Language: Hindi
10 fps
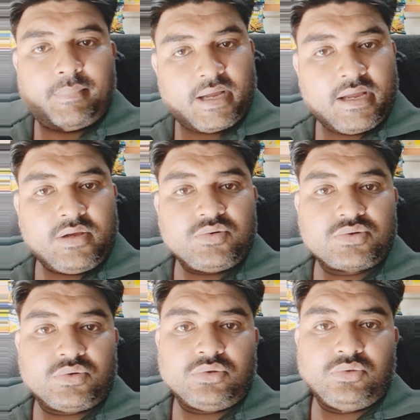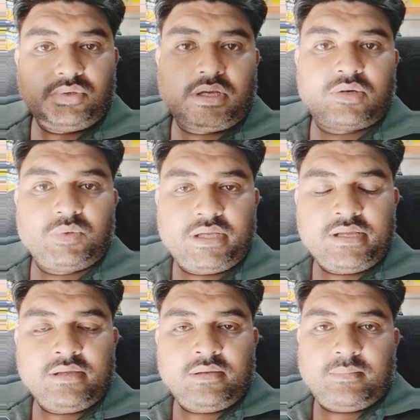मैं उसको दूर करूँगी
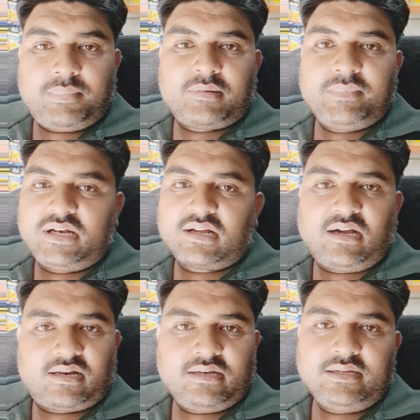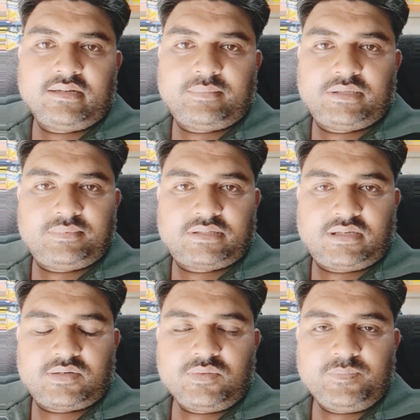पर मेरा खाना लेना बंद मत
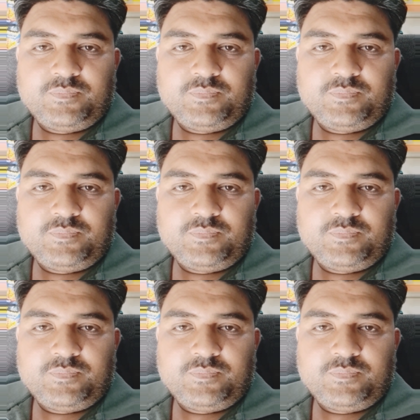करो